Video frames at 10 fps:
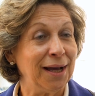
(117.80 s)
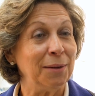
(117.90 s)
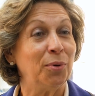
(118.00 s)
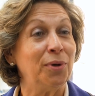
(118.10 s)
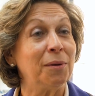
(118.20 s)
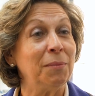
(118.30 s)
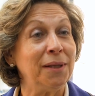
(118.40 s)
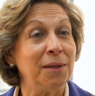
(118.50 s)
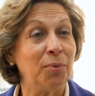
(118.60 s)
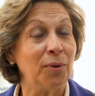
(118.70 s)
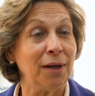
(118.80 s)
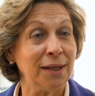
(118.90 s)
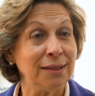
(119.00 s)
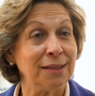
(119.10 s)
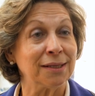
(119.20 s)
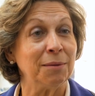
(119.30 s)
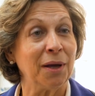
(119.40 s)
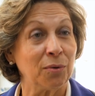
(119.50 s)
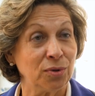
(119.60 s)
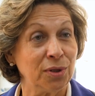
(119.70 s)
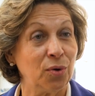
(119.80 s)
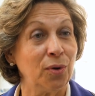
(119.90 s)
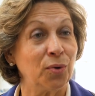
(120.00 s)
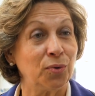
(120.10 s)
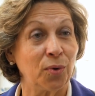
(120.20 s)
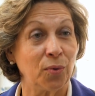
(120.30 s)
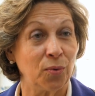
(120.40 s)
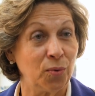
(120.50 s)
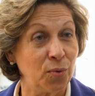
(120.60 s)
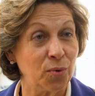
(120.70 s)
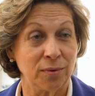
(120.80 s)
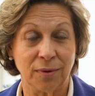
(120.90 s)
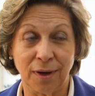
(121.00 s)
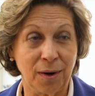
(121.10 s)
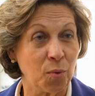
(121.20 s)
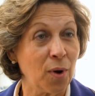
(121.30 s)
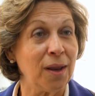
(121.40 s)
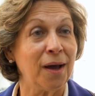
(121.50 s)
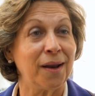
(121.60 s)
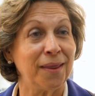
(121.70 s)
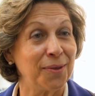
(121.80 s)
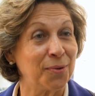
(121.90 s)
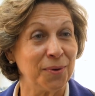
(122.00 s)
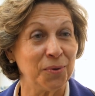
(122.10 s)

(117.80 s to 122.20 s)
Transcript: Al ponerme el tipo de lentes que me aconsejó el doctor Duke al cual le agradezco